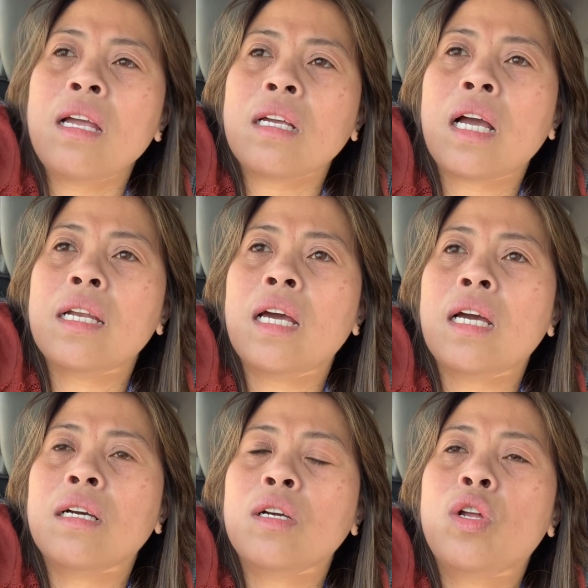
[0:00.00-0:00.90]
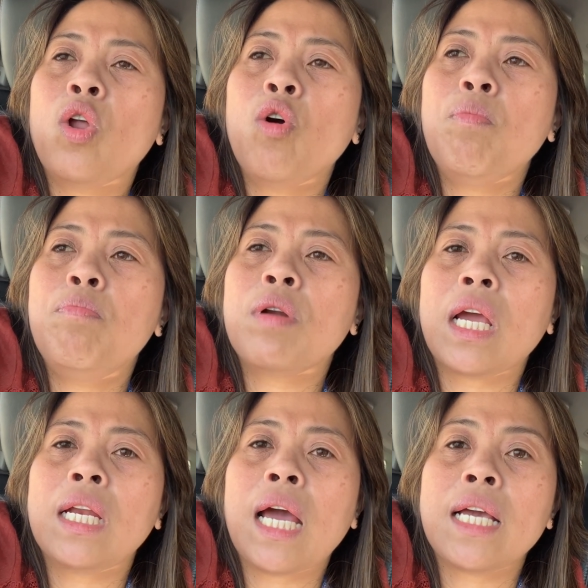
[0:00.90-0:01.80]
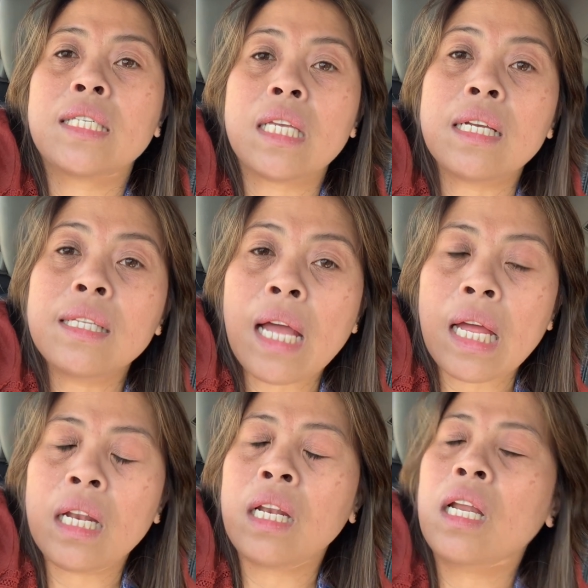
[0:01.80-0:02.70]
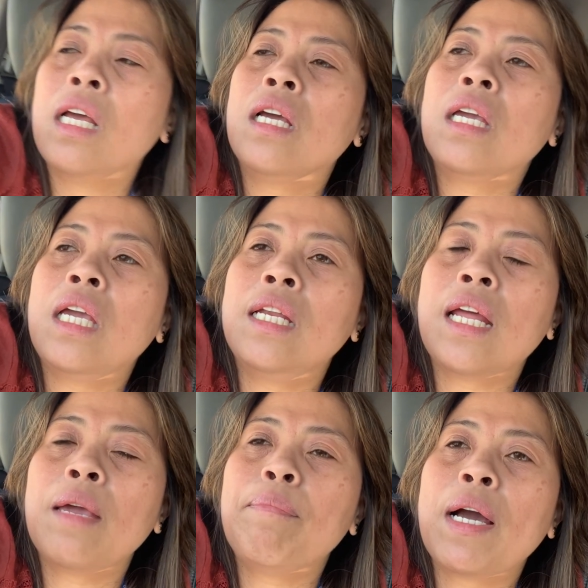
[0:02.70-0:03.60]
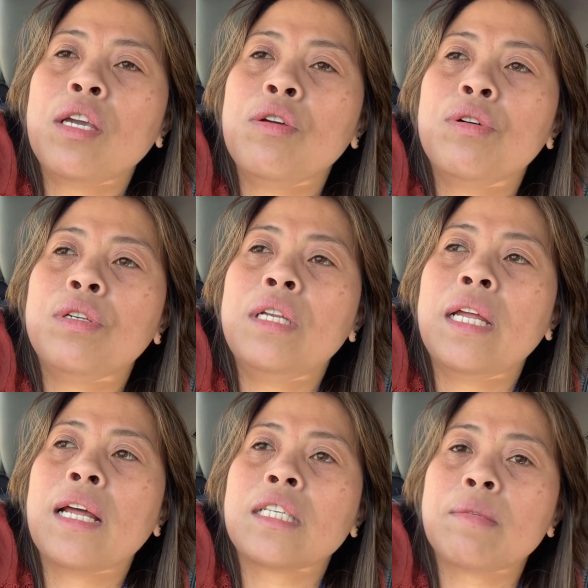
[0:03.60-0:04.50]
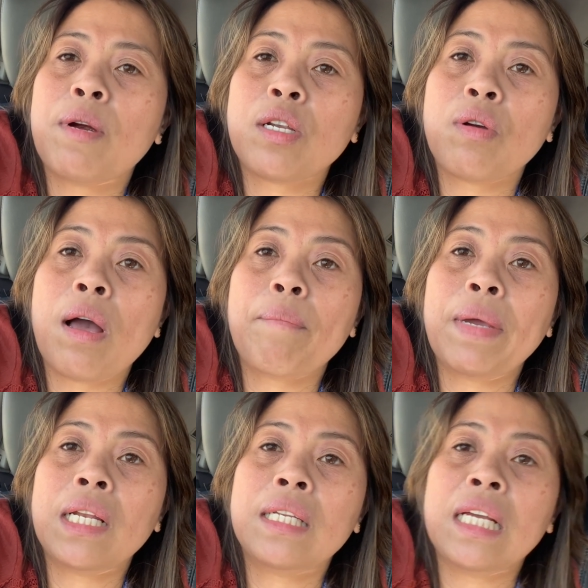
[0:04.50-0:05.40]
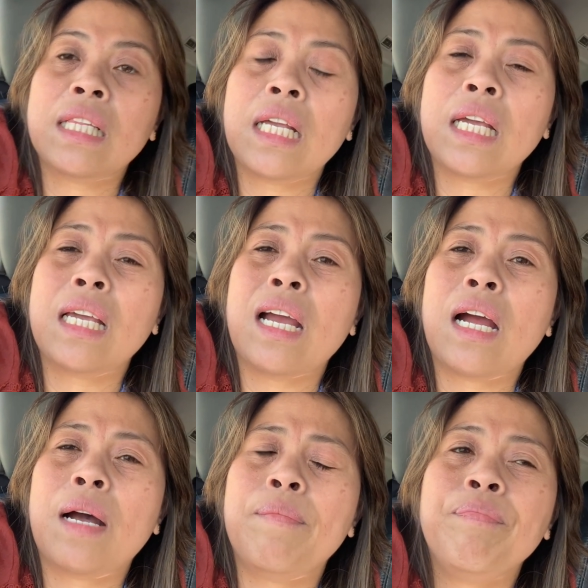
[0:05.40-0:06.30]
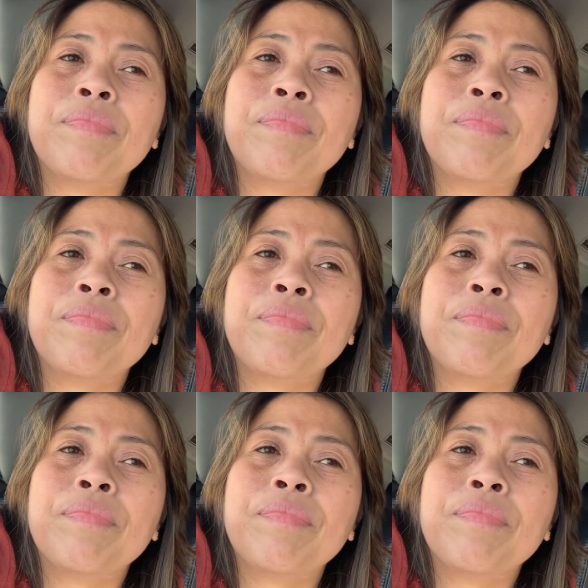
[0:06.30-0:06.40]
kanang globe right na ay signal hinay pagyod then ang smart og um, ang PLDT um